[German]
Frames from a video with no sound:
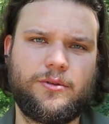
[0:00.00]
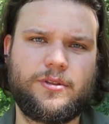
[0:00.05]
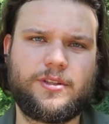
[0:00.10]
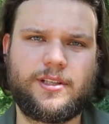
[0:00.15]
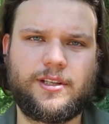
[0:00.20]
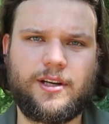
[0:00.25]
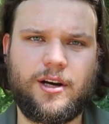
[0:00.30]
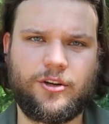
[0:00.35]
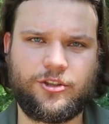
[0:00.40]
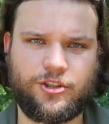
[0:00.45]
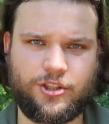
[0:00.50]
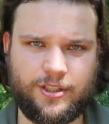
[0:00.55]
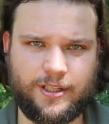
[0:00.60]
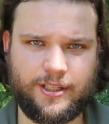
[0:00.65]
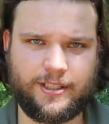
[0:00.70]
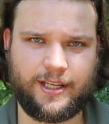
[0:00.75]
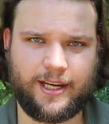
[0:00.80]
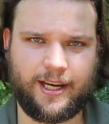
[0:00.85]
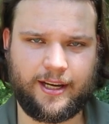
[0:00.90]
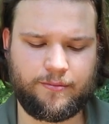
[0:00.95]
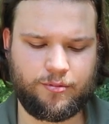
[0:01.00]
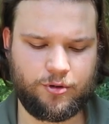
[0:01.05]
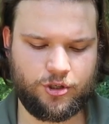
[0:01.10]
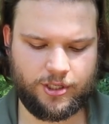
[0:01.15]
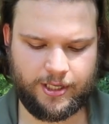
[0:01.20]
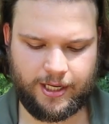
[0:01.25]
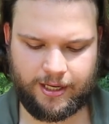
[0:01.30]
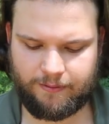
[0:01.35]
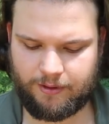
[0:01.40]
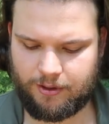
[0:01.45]
günstiger aus China direkt
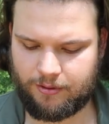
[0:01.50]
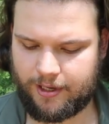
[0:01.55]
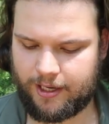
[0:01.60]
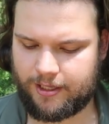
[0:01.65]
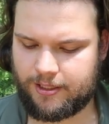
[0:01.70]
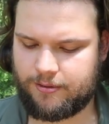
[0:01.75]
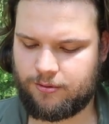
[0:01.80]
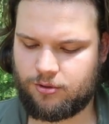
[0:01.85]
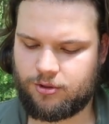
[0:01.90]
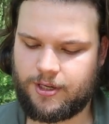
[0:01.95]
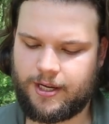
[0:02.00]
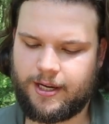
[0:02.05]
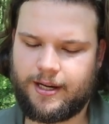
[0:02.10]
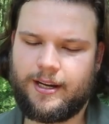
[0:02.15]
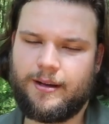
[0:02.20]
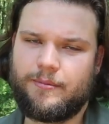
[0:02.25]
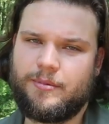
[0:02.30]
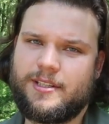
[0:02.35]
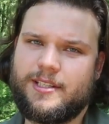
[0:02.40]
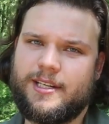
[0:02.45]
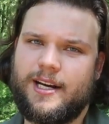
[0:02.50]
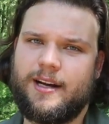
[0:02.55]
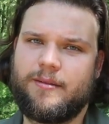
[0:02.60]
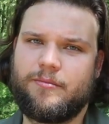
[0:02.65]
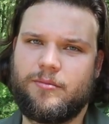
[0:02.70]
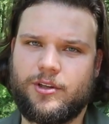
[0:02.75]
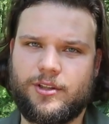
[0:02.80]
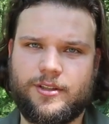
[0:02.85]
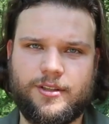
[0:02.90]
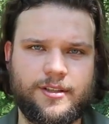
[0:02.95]
bestellen, wenn du keinen Zwischenhändler
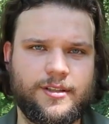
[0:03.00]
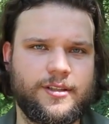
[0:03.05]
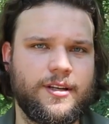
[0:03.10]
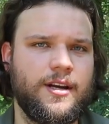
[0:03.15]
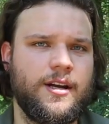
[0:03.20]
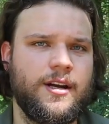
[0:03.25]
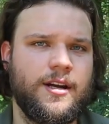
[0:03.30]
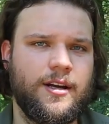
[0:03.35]
bezahlen möchtest.